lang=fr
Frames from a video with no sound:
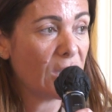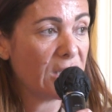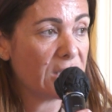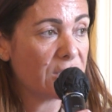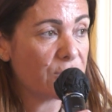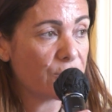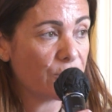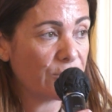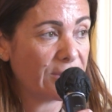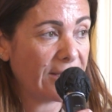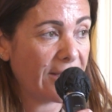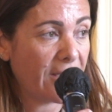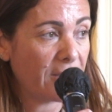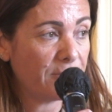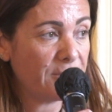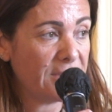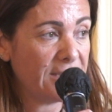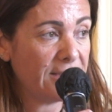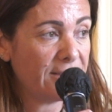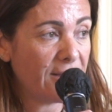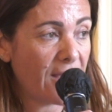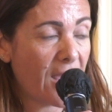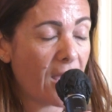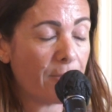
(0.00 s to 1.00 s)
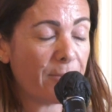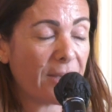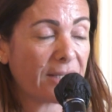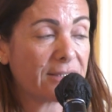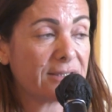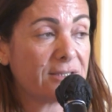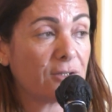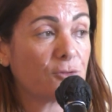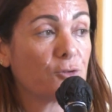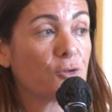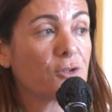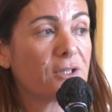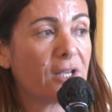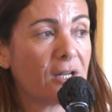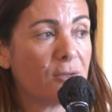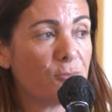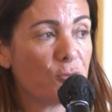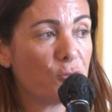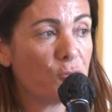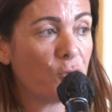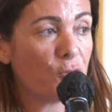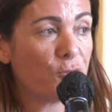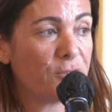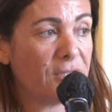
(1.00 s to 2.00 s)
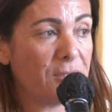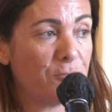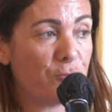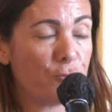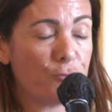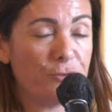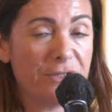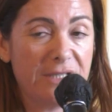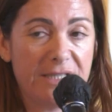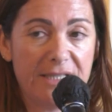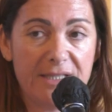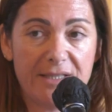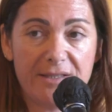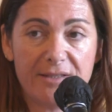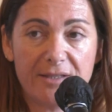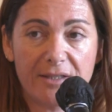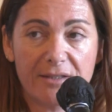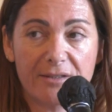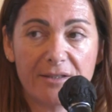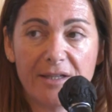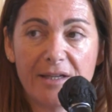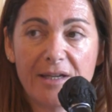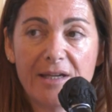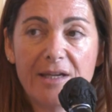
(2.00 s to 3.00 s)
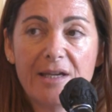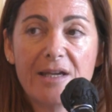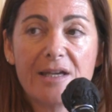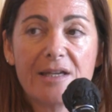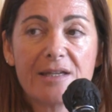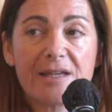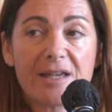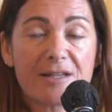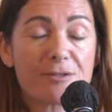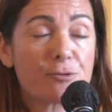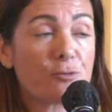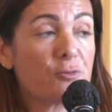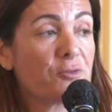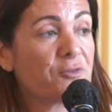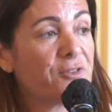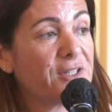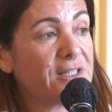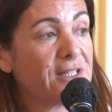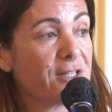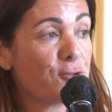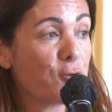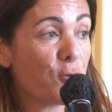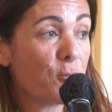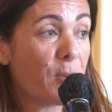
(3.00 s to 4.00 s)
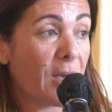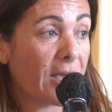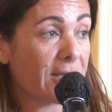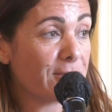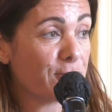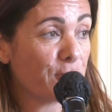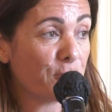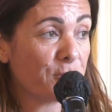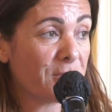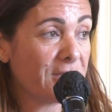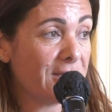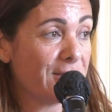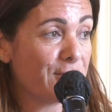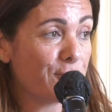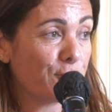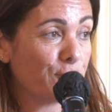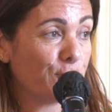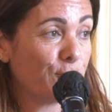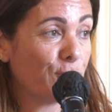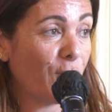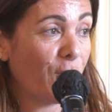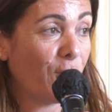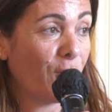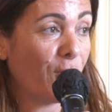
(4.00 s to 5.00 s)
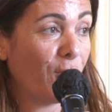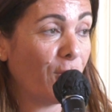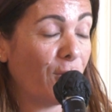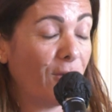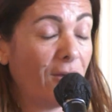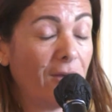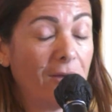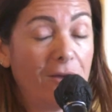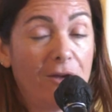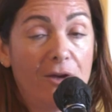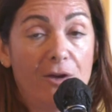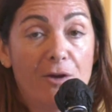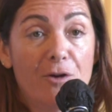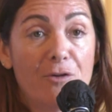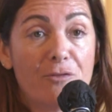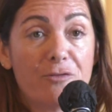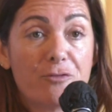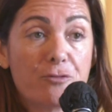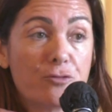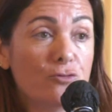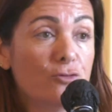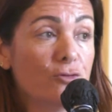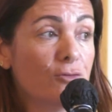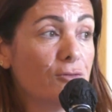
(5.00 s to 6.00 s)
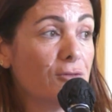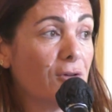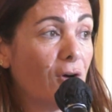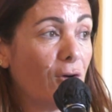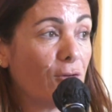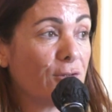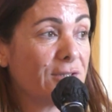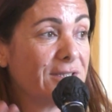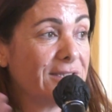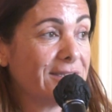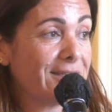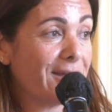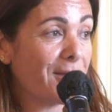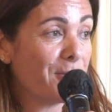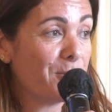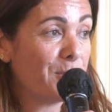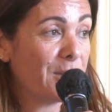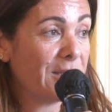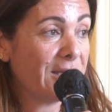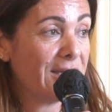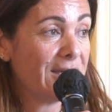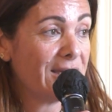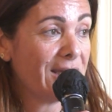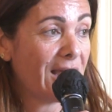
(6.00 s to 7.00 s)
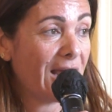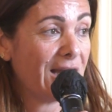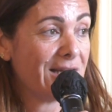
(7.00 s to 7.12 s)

où elle se termine, à partir de quel moment on est plus digne, qu'est-ce qu'on fait des gens, par exemple, qui sont euh, fous, handicapés,